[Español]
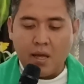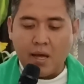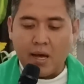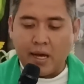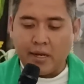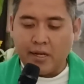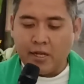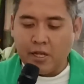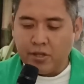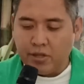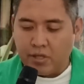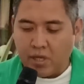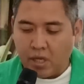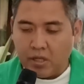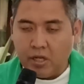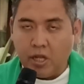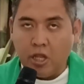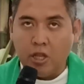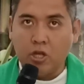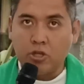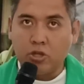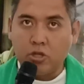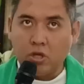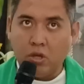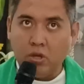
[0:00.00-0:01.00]
¿Han
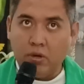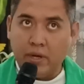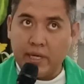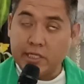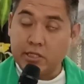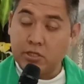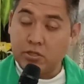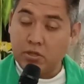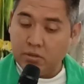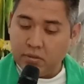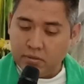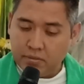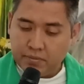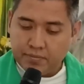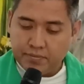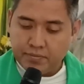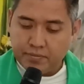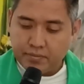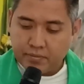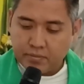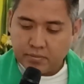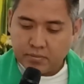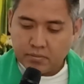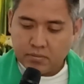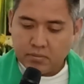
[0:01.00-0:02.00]
entendido todo esto?
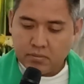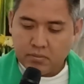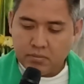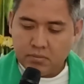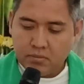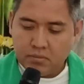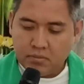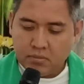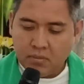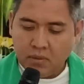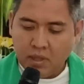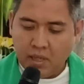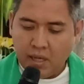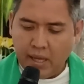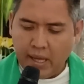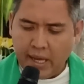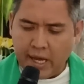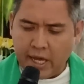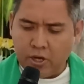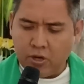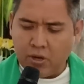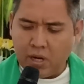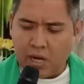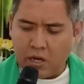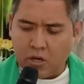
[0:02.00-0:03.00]

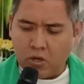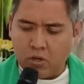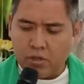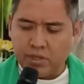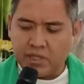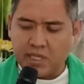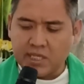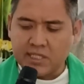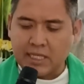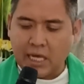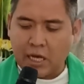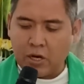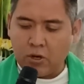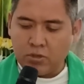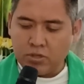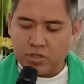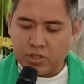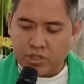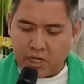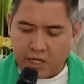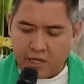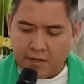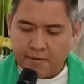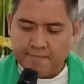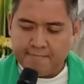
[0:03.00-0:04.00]
Ellos le contestaron
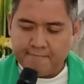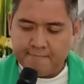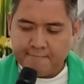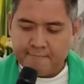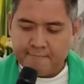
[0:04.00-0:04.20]
sí.